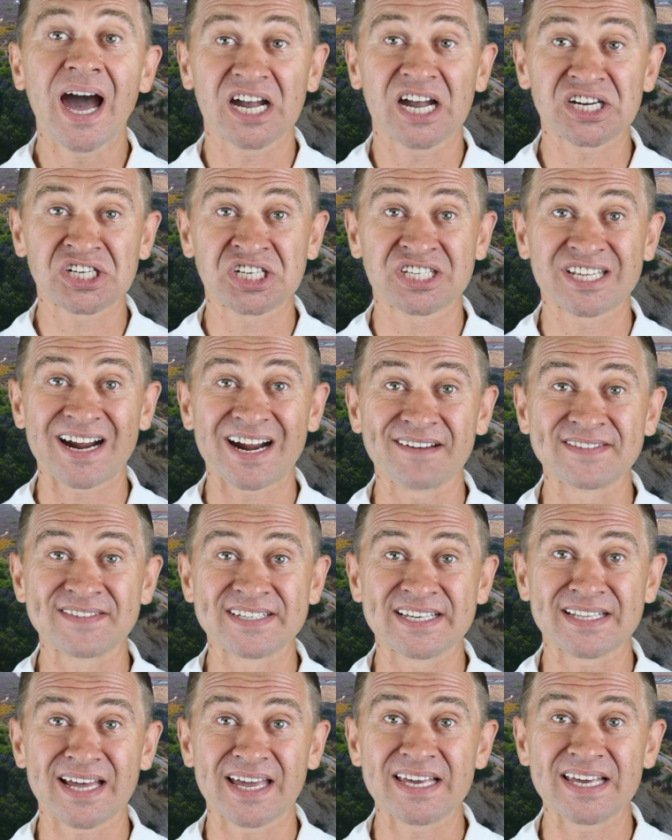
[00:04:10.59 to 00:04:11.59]
а штраф
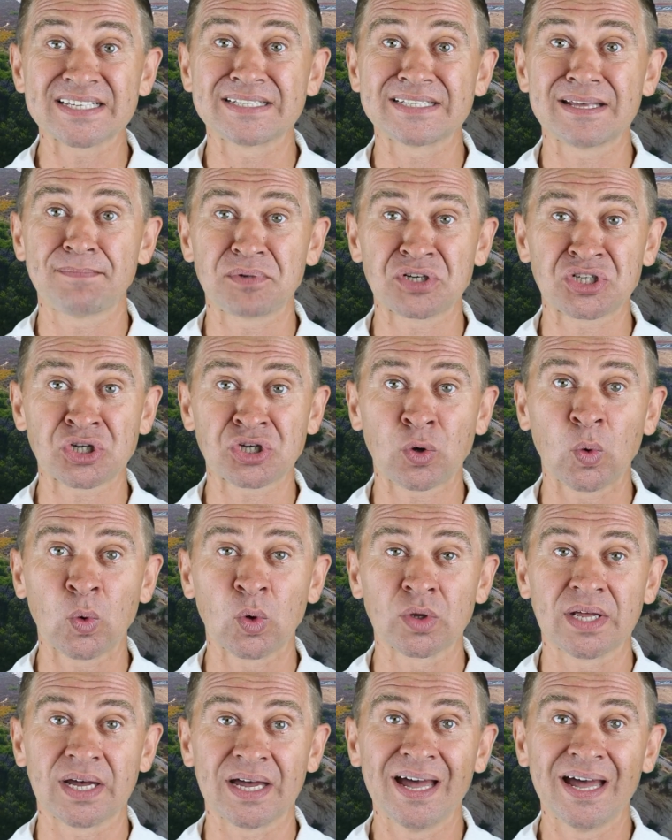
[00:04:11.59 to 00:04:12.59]
за наезд на
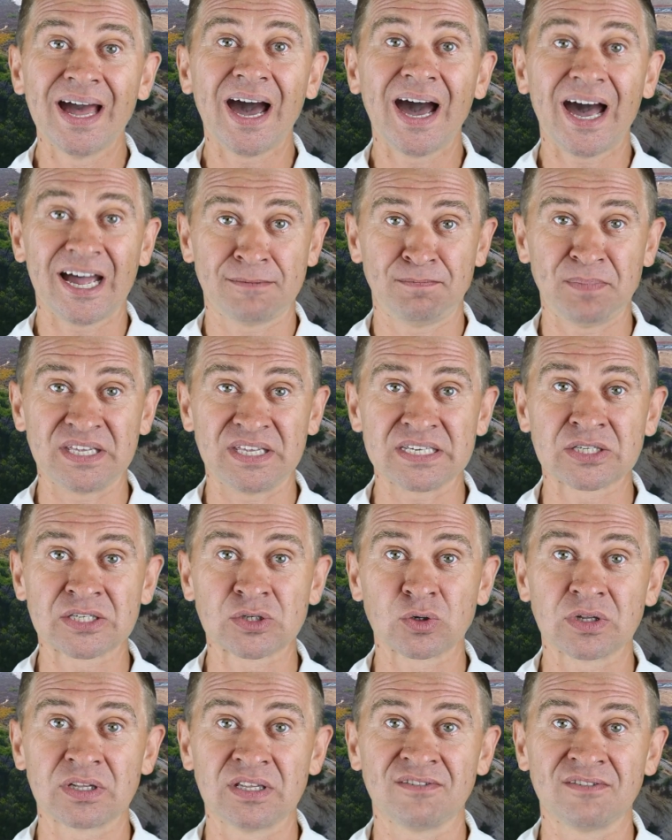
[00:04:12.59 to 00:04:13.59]
пешехода от
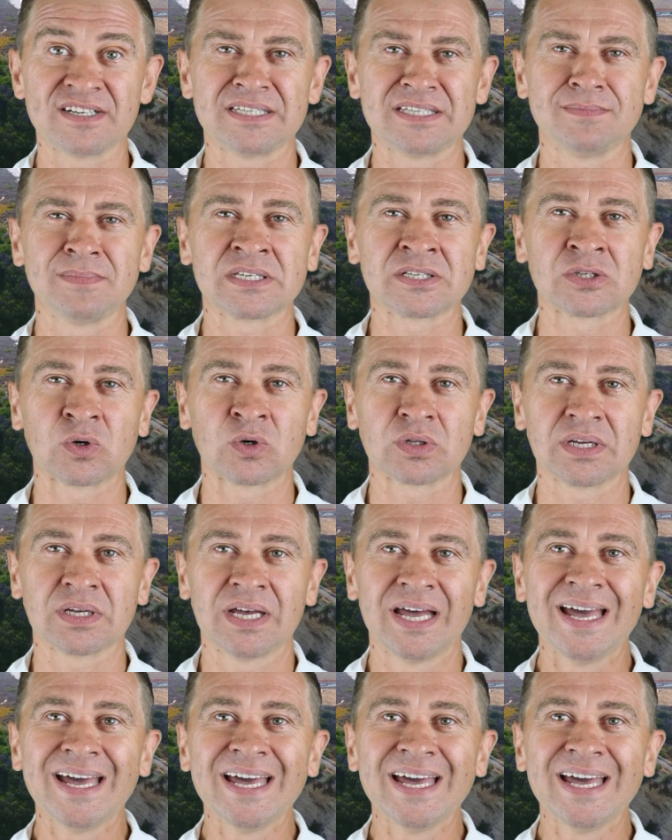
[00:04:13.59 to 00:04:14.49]
500 до 800,